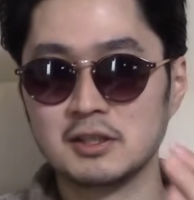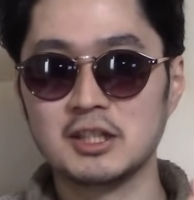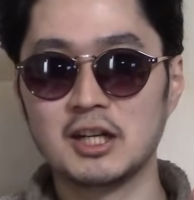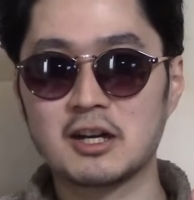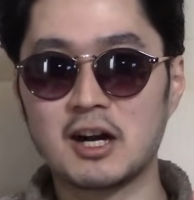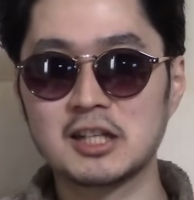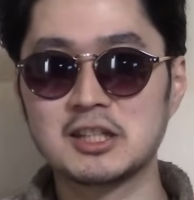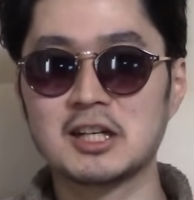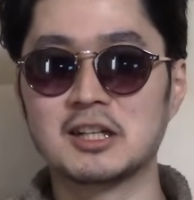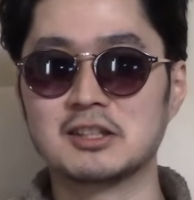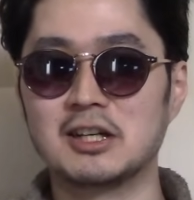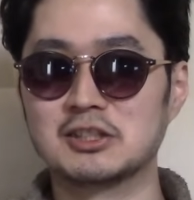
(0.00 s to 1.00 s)
入れ替わりた
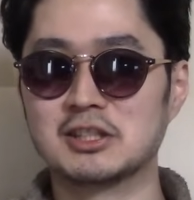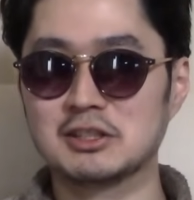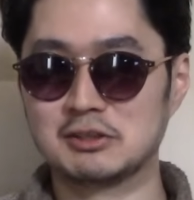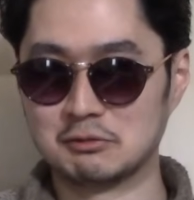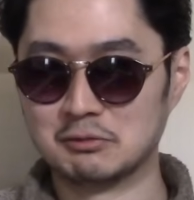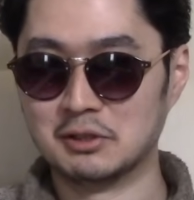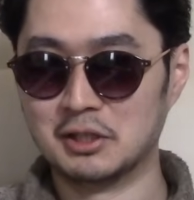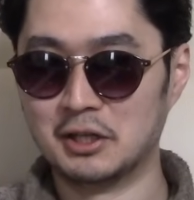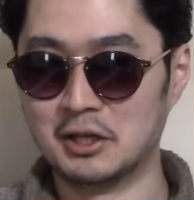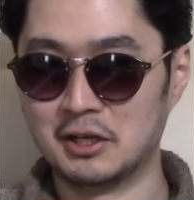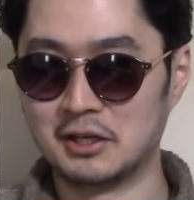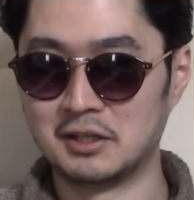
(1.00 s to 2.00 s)
いかって話なんですよ。
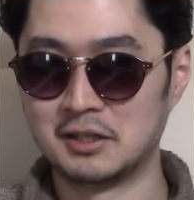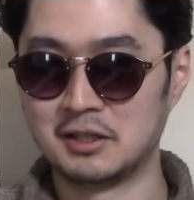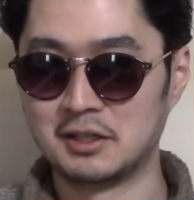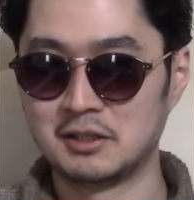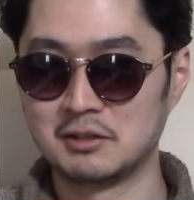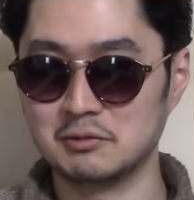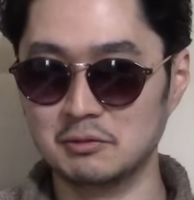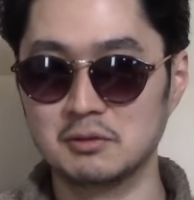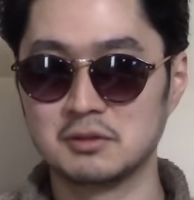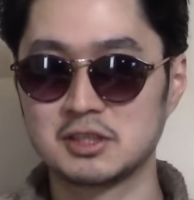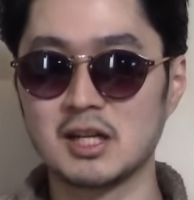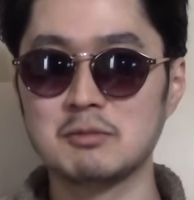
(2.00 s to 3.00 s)

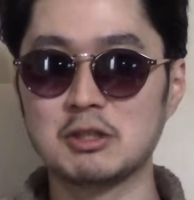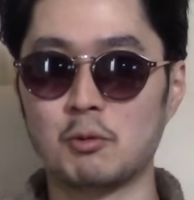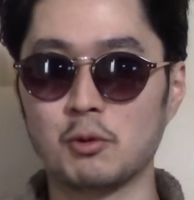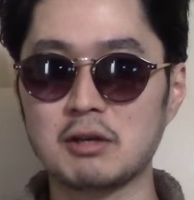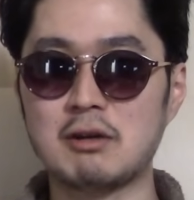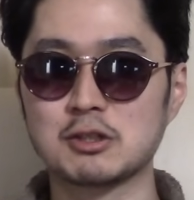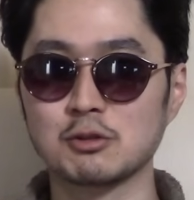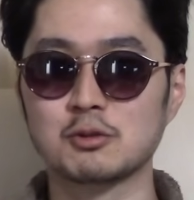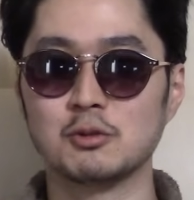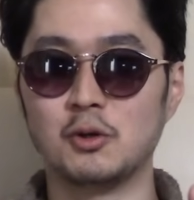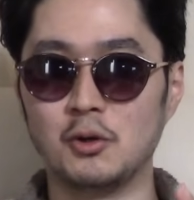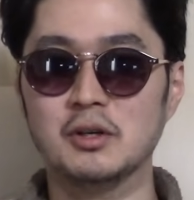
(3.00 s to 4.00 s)
ちなみに俺はちょっ
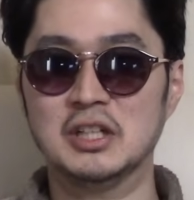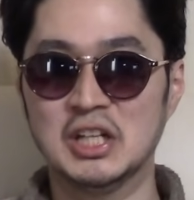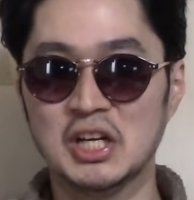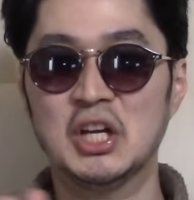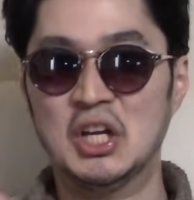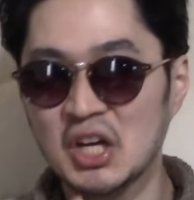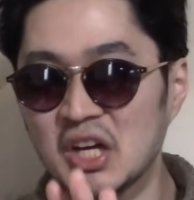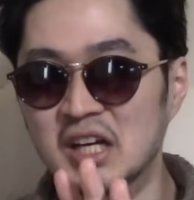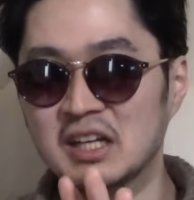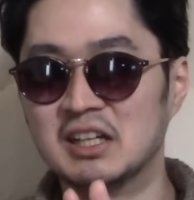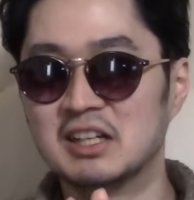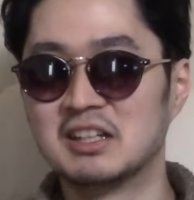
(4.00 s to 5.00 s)
と
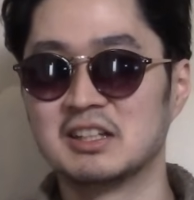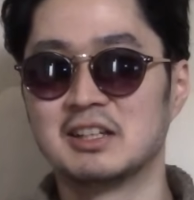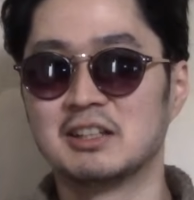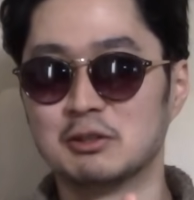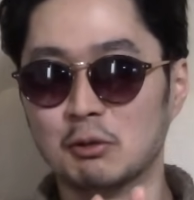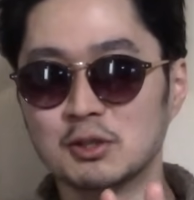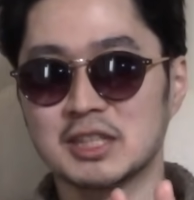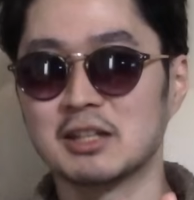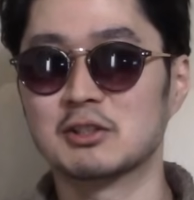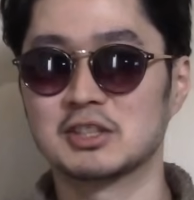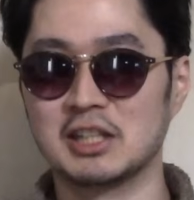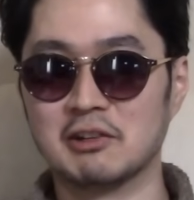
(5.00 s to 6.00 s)

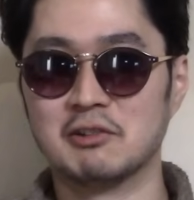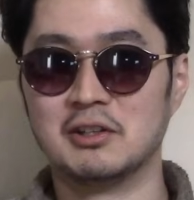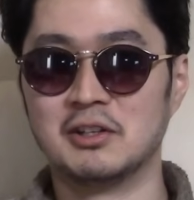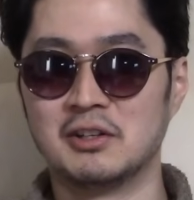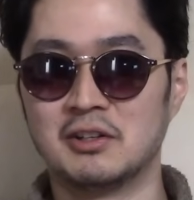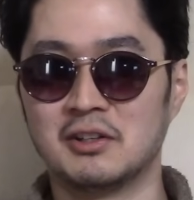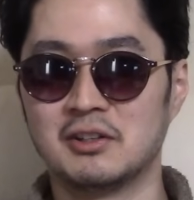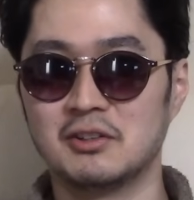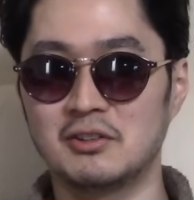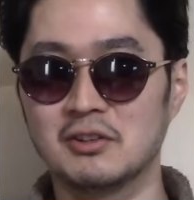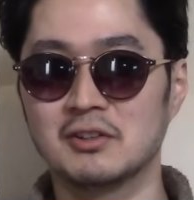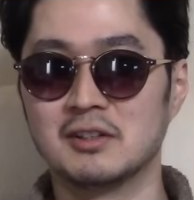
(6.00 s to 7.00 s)
ノーセンクスで、
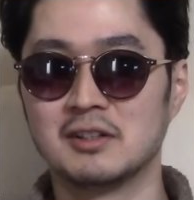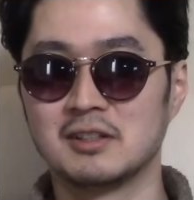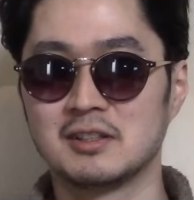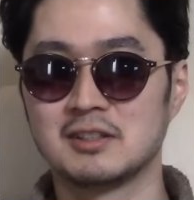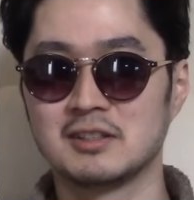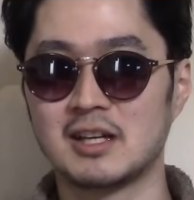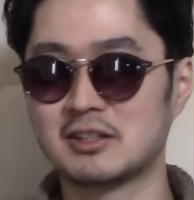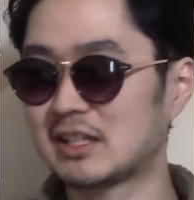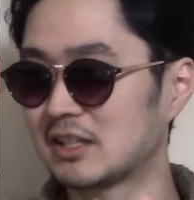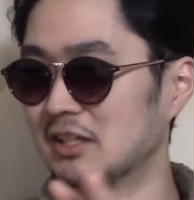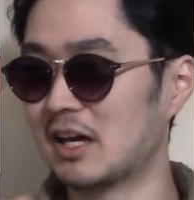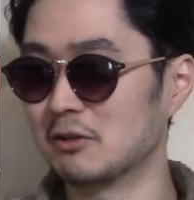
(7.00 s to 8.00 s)
うん、
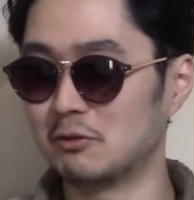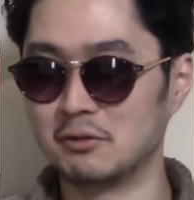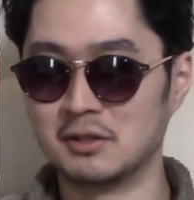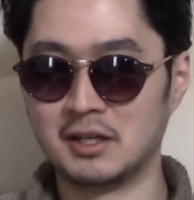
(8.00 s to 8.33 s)
だってあの